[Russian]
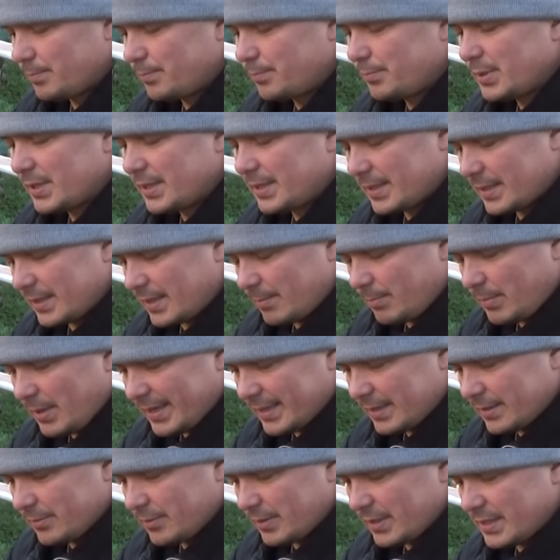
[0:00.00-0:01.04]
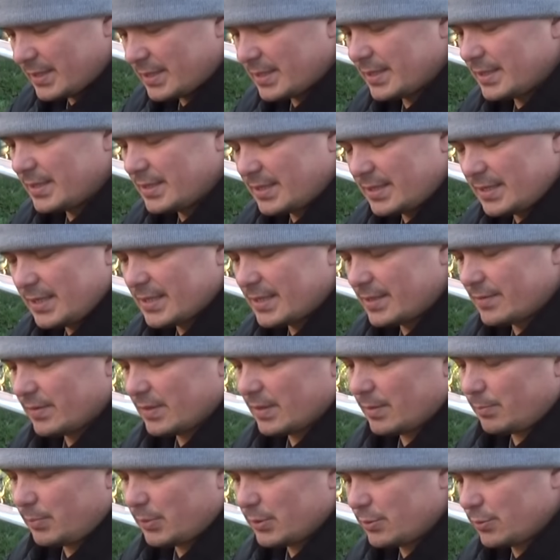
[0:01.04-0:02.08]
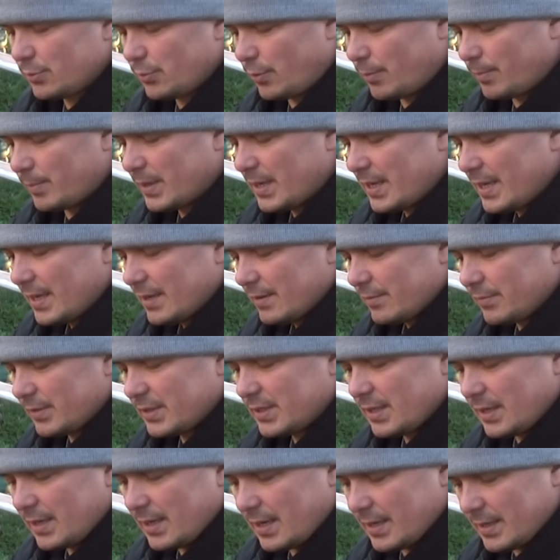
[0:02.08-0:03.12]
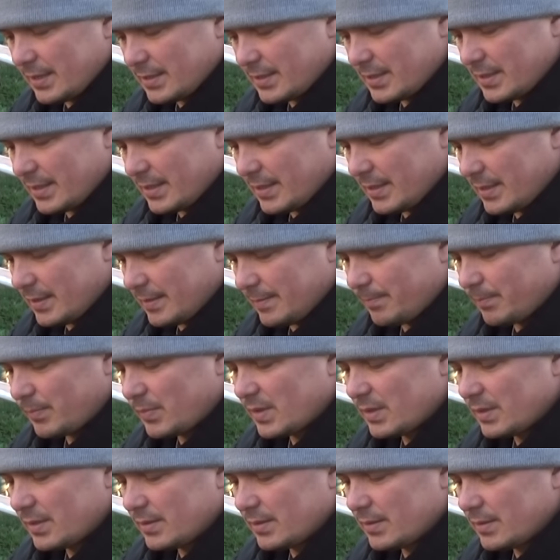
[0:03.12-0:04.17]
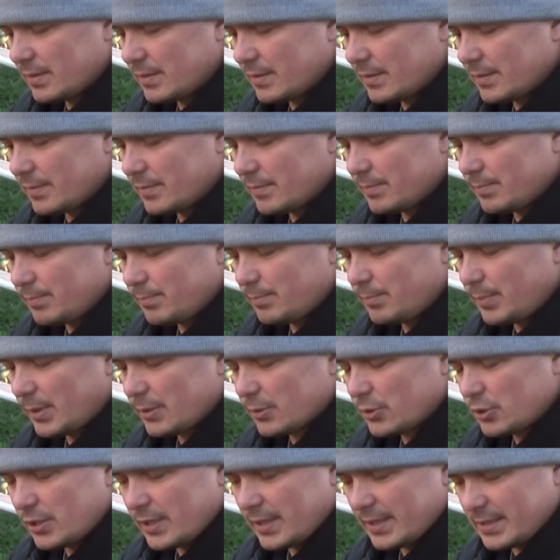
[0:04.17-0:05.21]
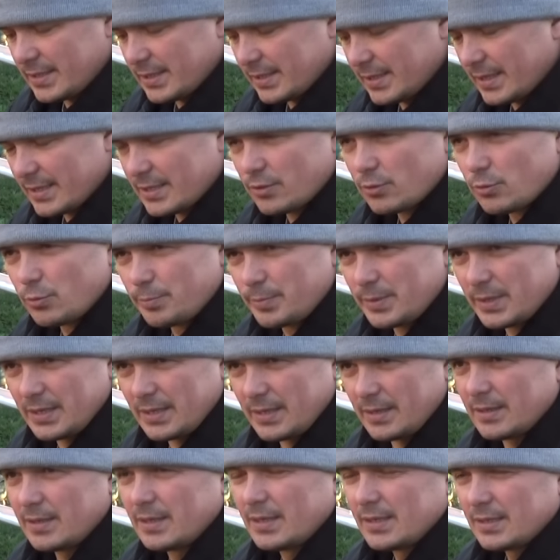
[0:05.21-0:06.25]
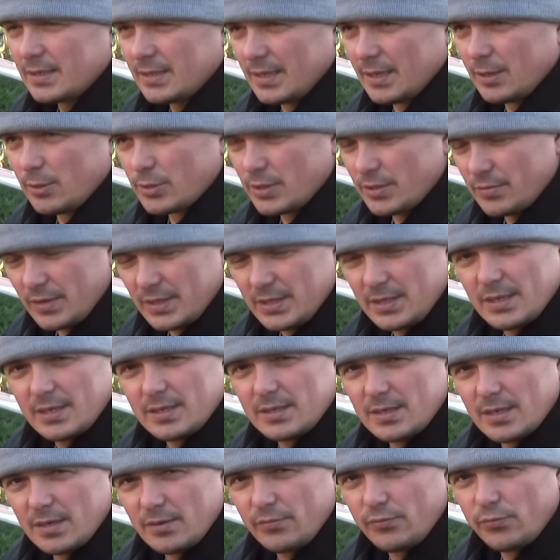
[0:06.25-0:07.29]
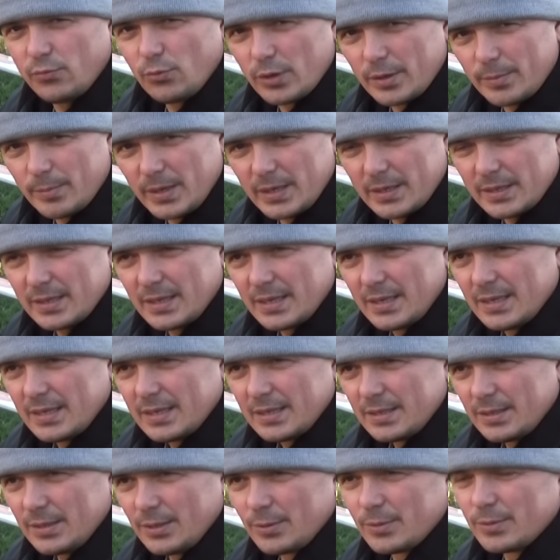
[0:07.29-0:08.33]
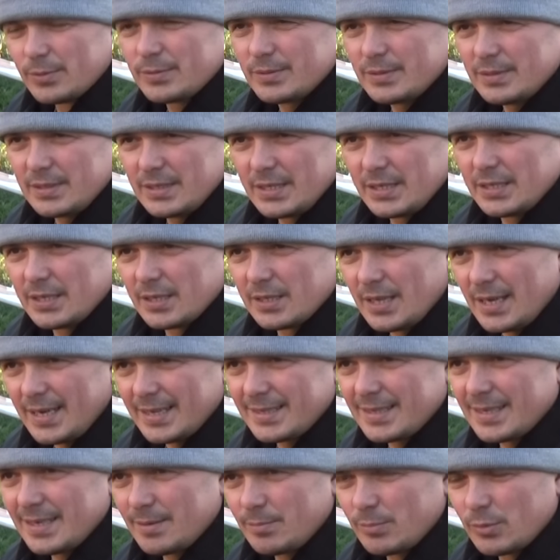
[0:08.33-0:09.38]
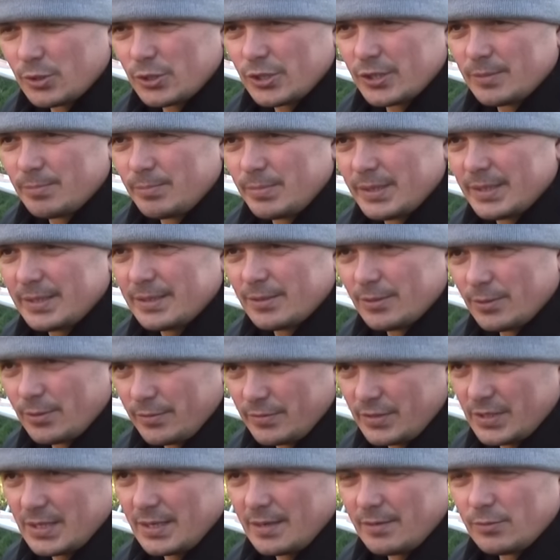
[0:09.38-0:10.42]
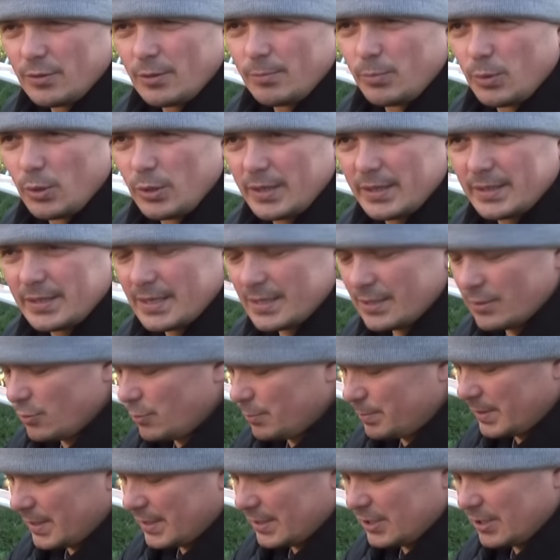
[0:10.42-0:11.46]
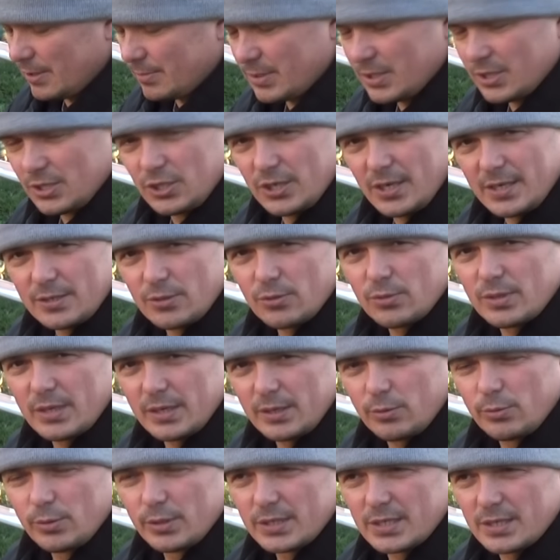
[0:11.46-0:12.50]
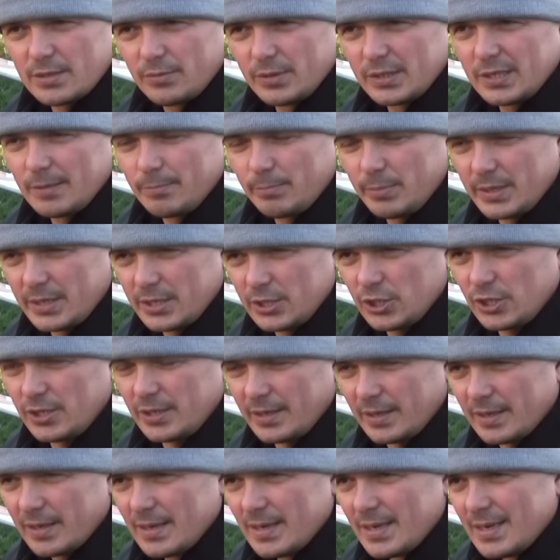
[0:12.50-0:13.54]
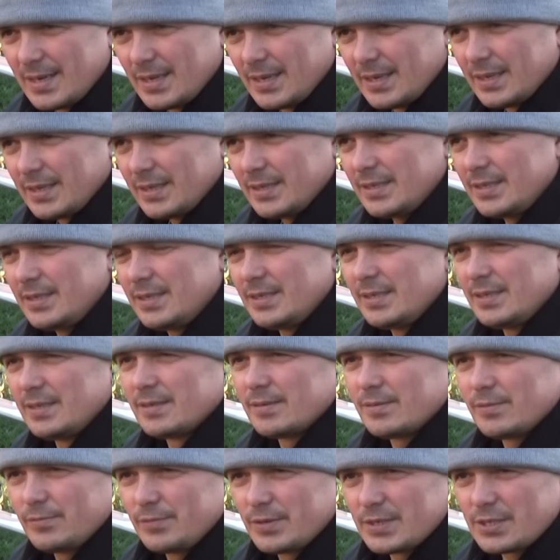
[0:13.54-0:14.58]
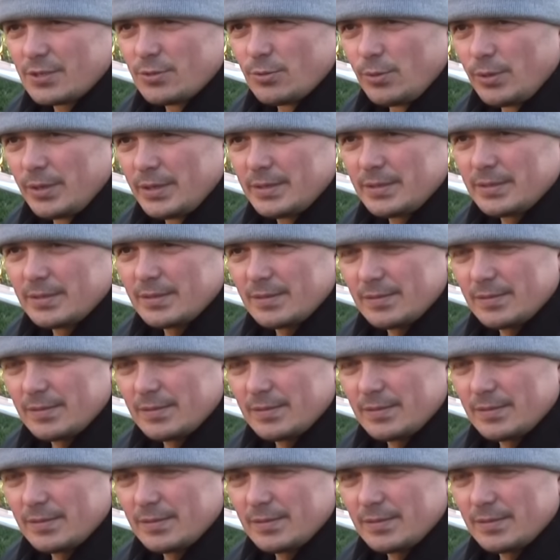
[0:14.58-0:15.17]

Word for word: перерабатывается естественным путем, выделяется, получается доступная для усвоения форма ну, нехилатная может быть, но все равно более доступная, чем сейчас он находится в этом порошке. И весной,